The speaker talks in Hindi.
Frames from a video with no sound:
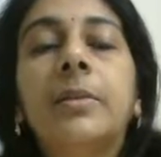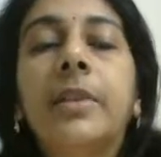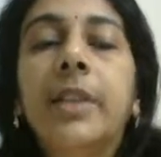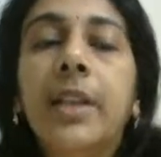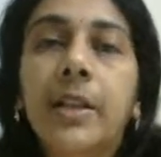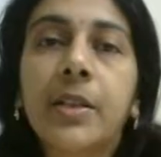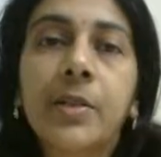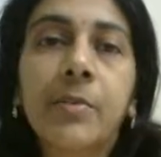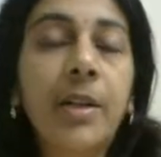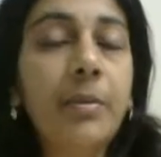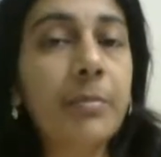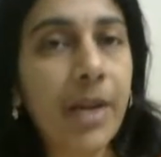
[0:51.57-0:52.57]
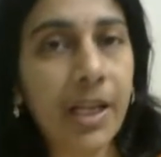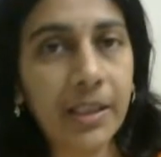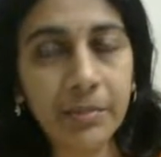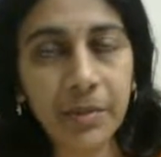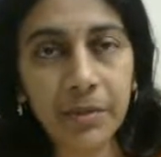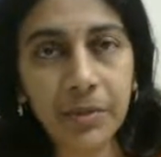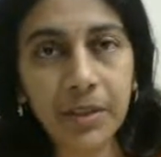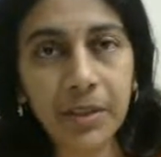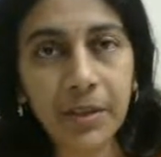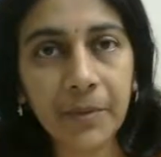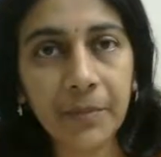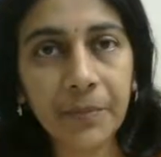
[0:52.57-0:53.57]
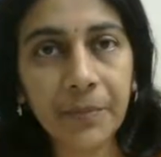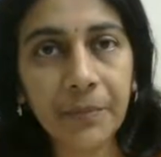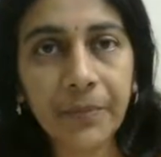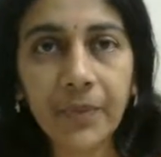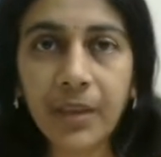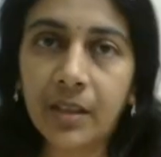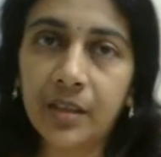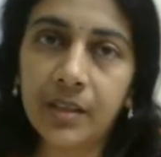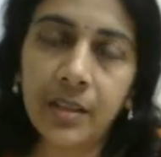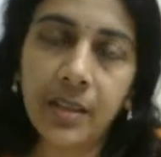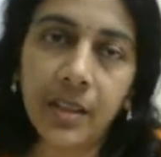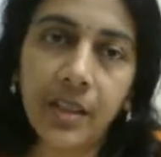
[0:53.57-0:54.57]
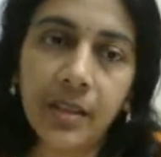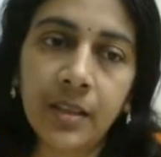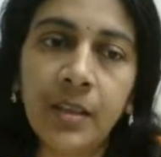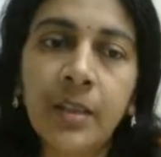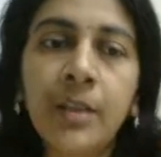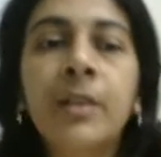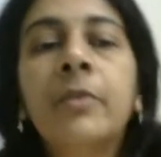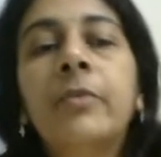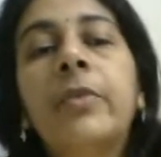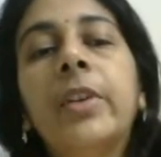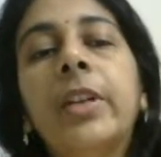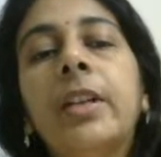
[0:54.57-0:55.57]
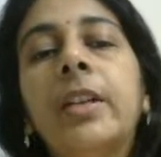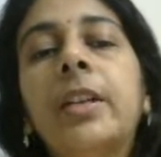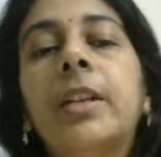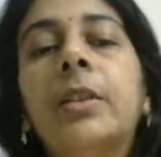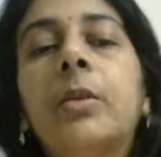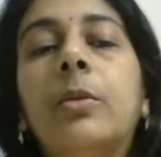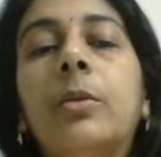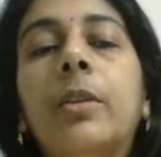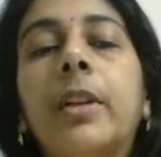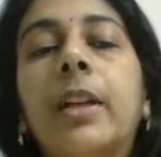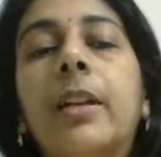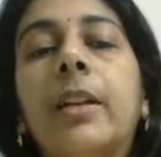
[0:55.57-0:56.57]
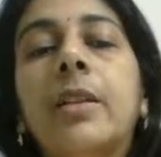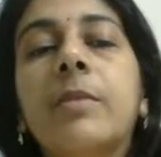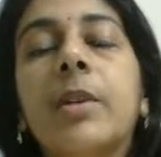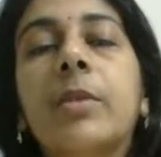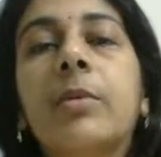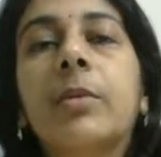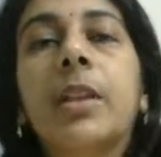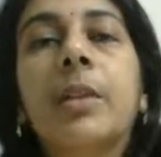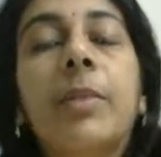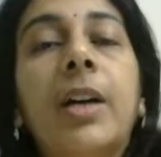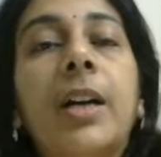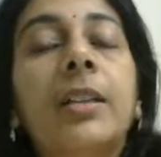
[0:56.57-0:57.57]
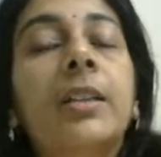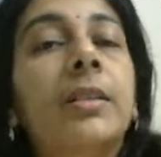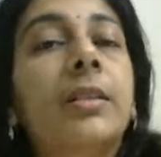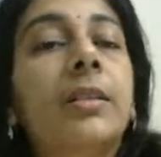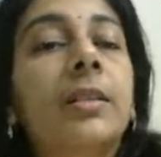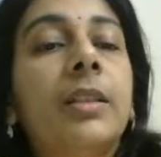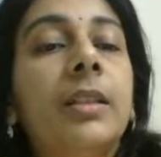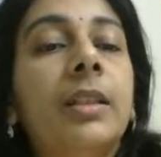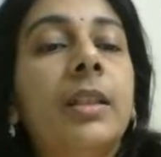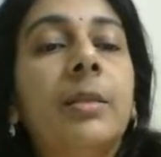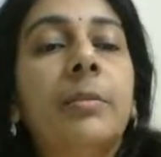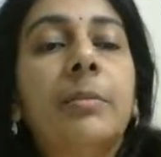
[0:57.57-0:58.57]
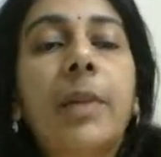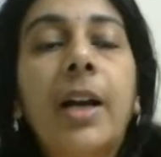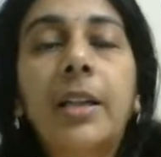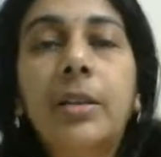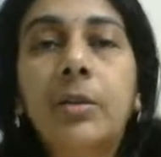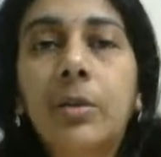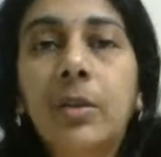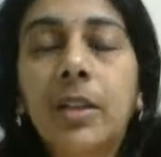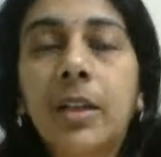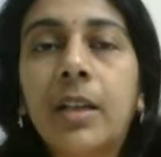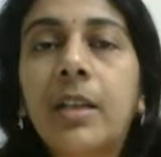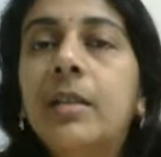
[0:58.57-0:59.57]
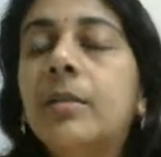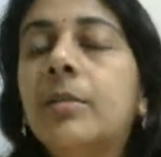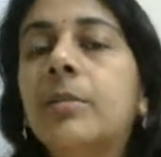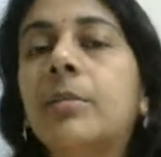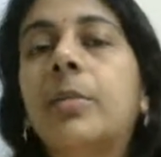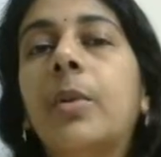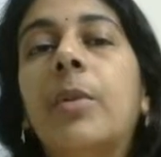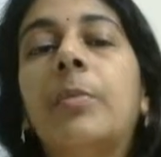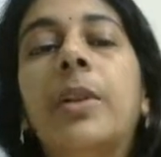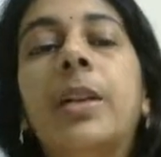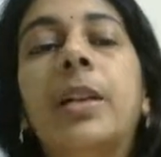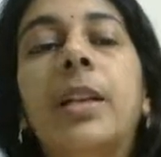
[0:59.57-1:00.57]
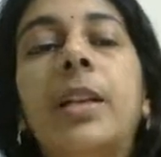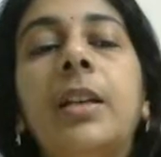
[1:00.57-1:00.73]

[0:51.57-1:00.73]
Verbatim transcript: रीअरेंजमेंट बाद में होती है ठीक है फिर ये दोनों रीअरेंजमेंट होने के बाद ये कंबाइन होकर प्रॉपरली